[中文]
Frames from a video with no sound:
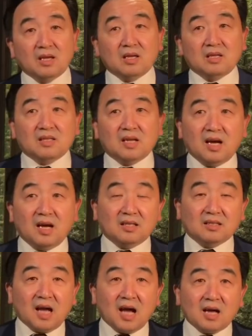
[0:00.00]
那
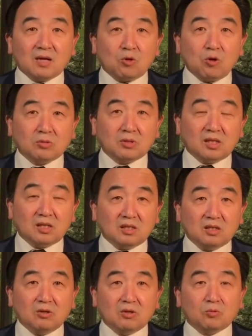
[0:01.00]
他控制了
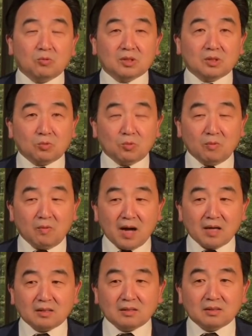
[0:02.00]
俄国的国
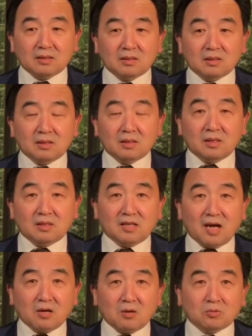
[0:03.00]
王。
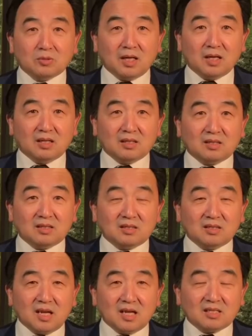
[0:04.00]
然后呢？
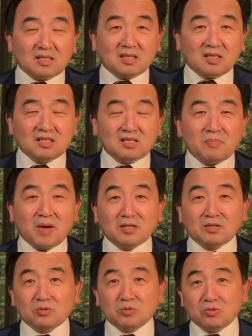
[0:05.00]
那 Kingsman
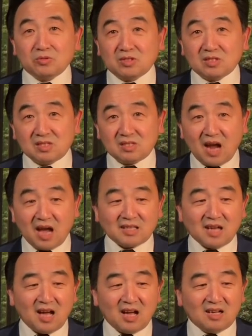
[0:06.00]
就去刺杀
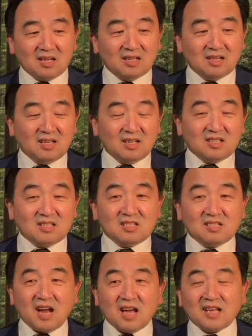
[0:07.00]
他，
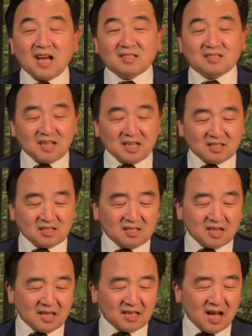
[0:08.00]
刺杀他在刺
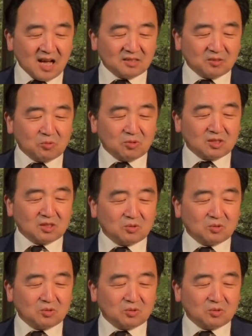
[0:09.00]
杀他的过程